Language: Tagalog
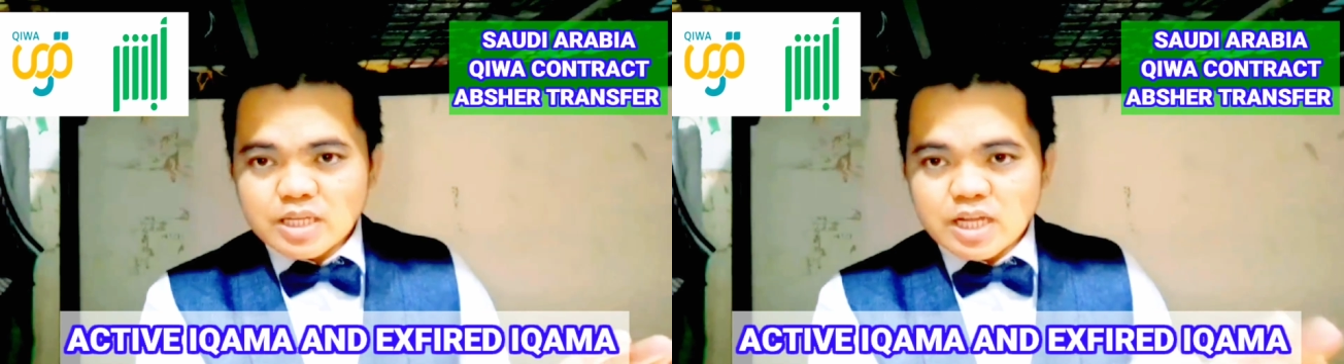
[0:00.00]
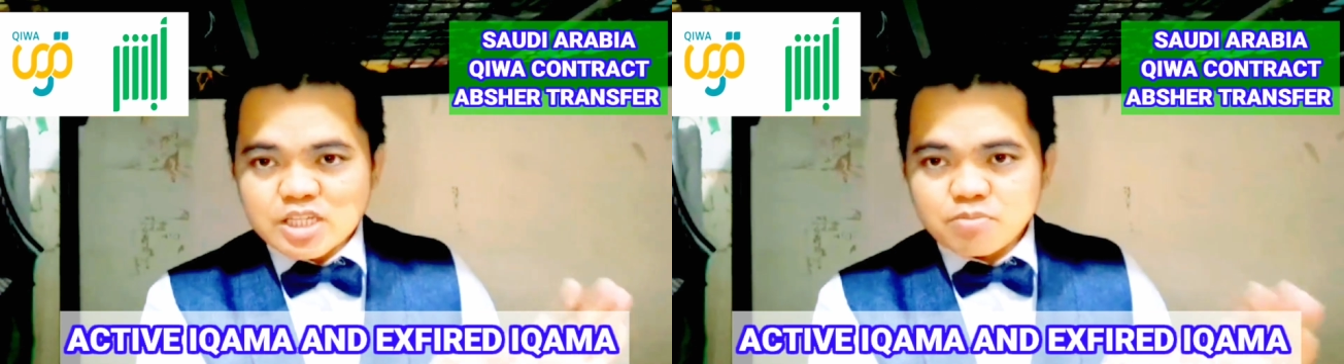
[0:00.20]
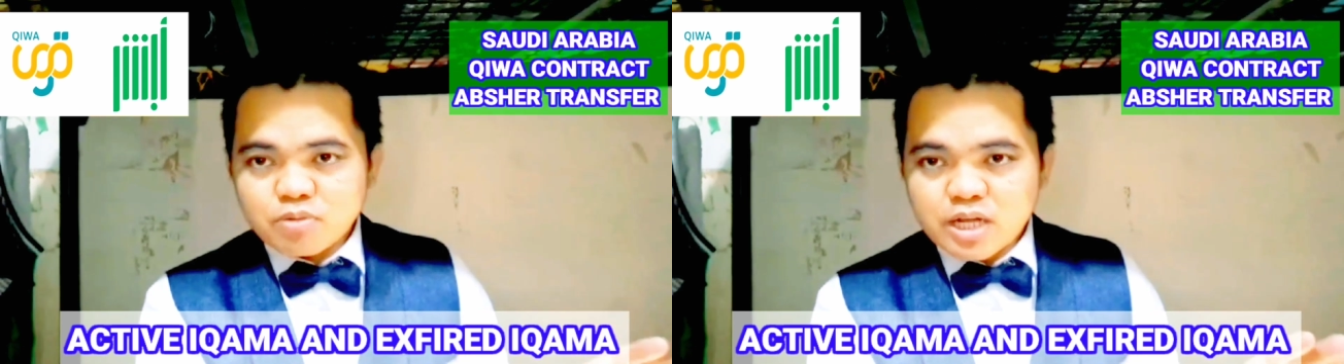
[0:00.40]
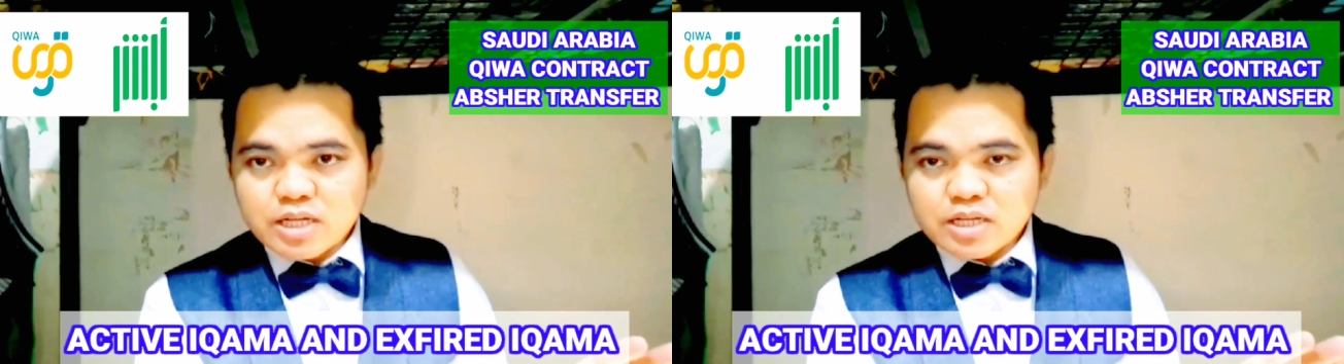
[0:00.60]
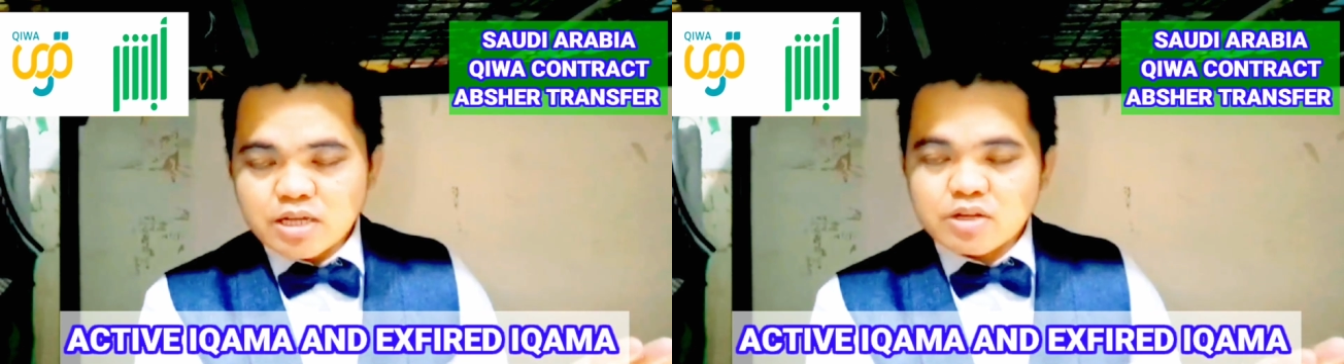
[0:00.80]
na-accept mo
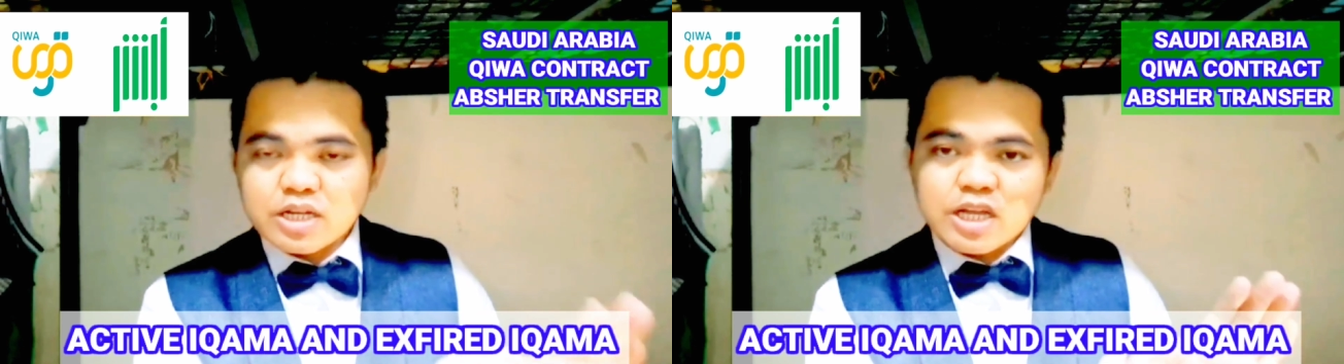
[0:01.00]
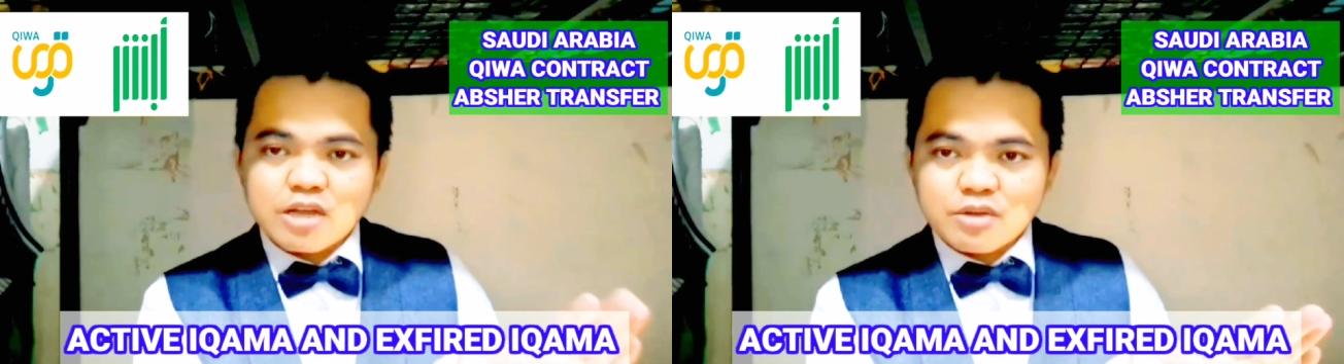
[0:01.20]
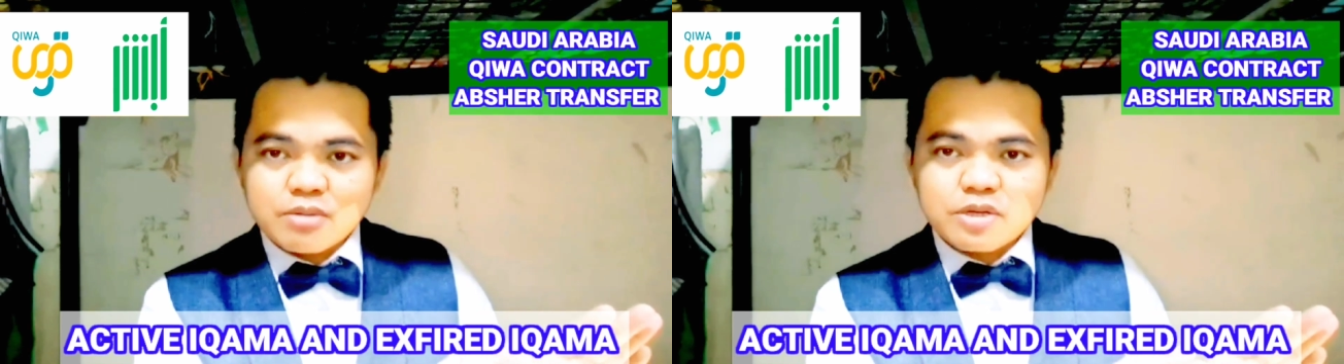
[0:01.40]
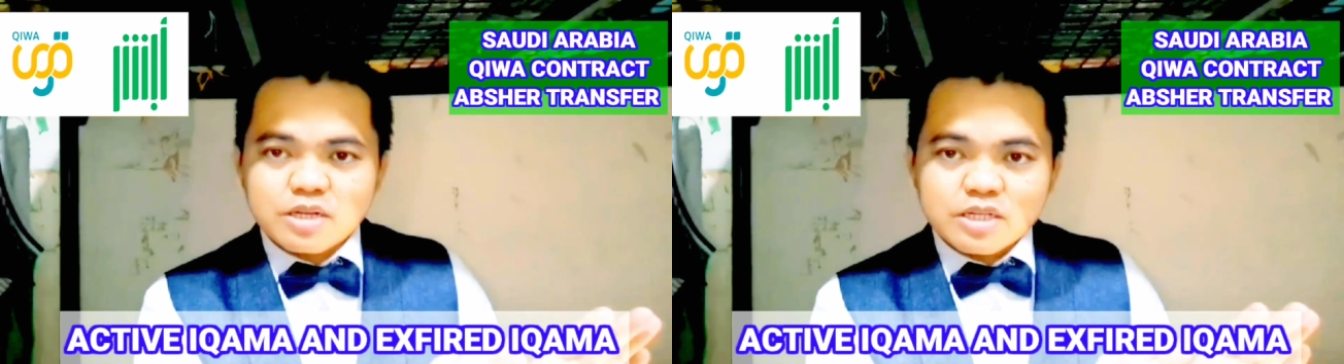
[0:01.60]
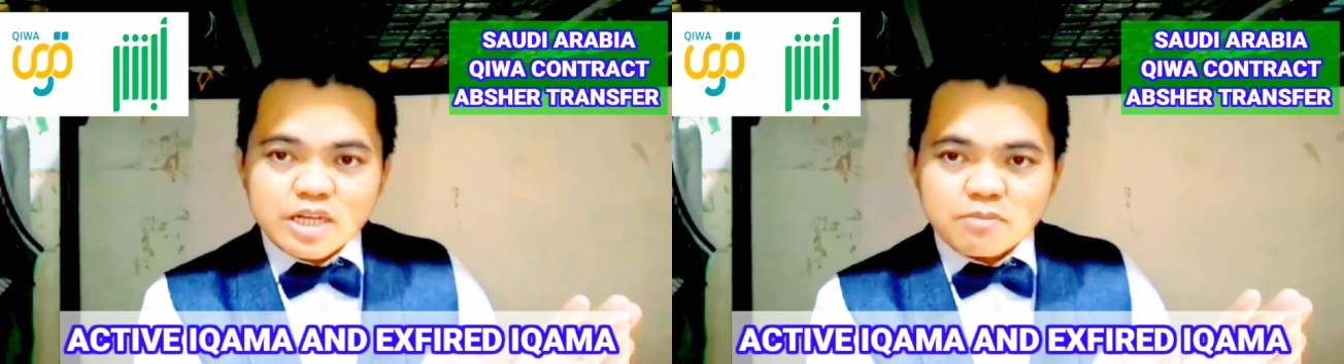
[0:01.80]
na, ngayon ang gagawin naman
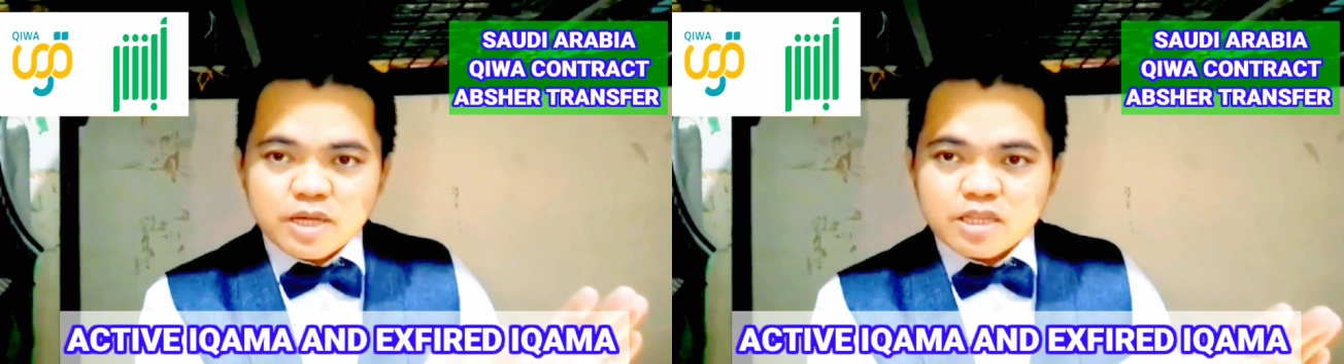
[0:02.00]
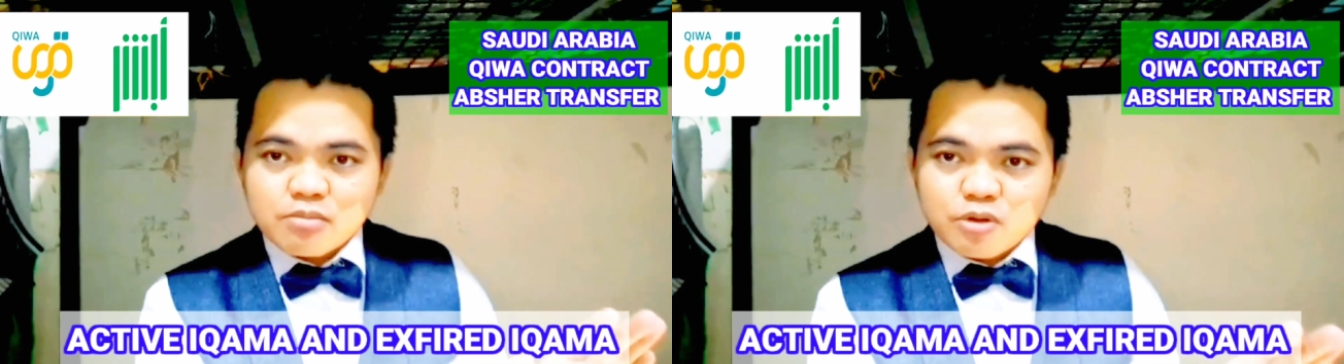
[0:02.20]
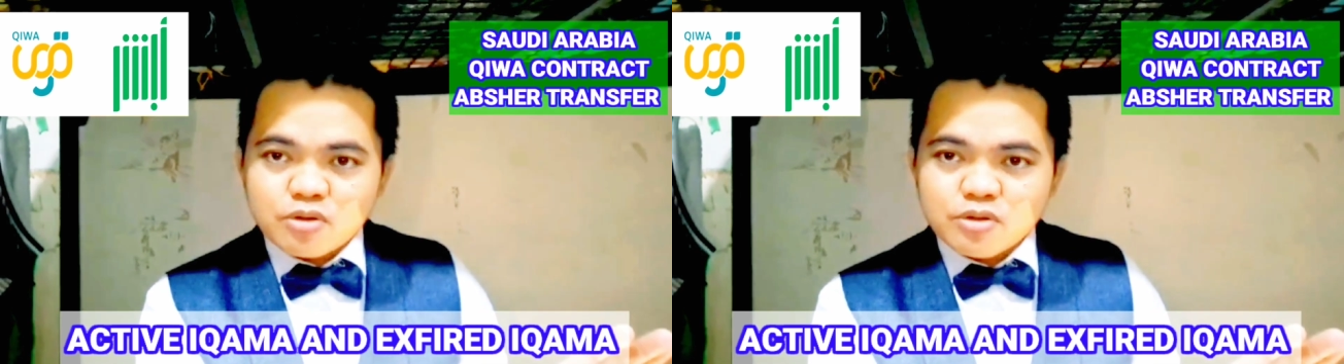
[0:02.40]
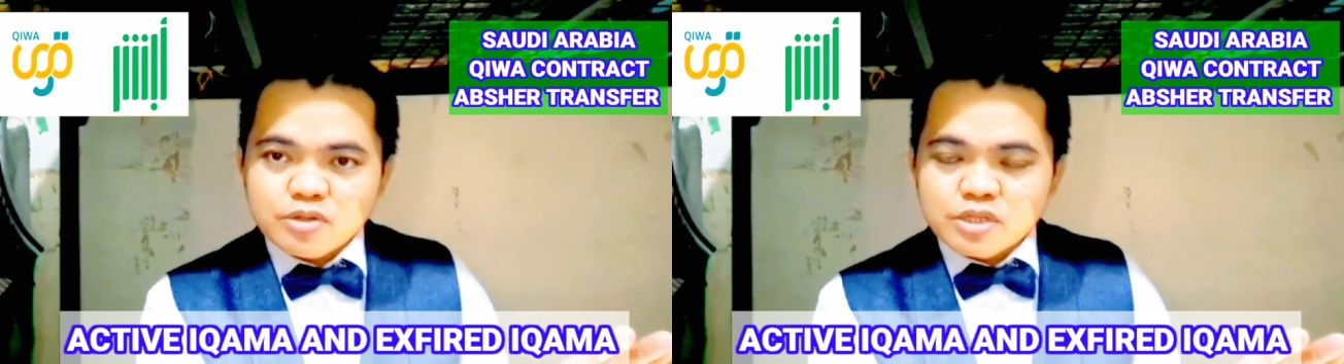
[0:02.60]
ng nilipatan mo,